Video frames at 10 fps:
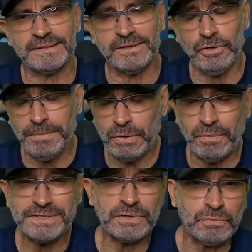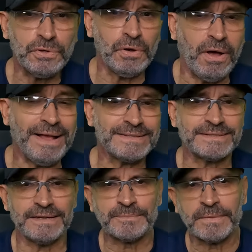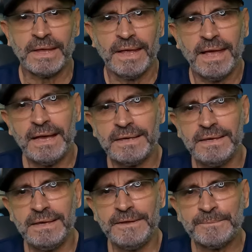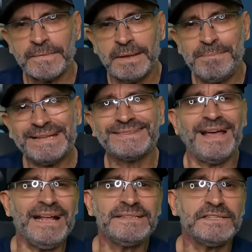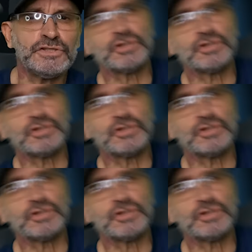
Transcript: Né? E uma coisa curiosa é que metade das